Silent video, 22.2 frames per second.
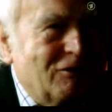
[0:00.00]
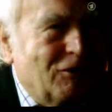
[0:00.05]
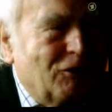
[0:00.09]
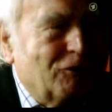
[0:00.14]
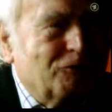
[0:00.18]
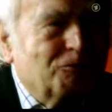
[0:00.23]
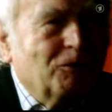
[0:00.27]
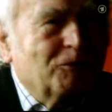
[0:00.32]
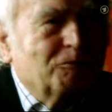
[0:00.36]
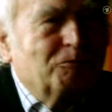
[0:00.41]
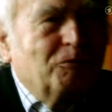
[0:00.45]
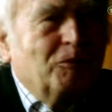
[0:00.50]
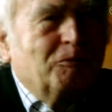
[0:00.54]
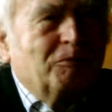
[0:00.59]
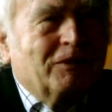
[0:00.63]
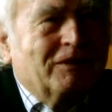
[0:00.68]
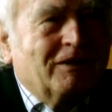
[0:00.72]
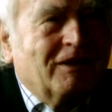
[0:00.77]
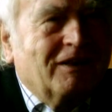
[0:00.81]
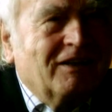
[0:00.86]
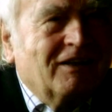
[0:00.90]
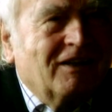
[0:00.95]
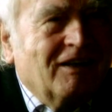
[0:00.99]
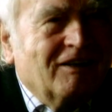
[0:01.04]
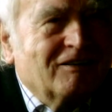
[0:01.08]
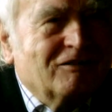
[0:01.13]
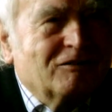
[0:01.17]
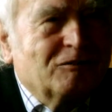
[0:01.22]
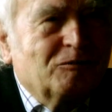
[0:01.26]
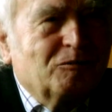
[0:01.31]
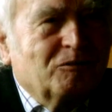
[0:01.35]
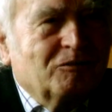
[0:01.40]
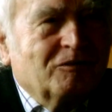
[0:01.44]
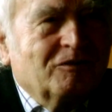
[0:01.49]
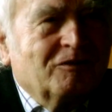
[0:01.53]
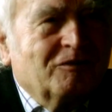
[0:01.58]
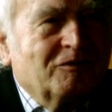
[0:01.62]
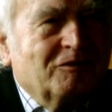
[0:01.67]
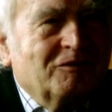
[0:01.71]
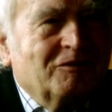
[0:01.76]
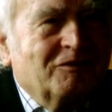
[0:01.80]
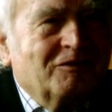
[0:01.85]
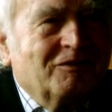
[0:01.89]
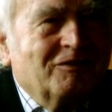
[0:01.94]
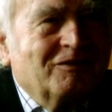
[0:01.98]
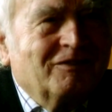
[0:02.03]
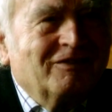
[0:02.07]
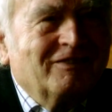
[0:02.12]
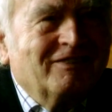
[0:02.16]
Sie das Wort Pubertät lassen? Offen gestanden,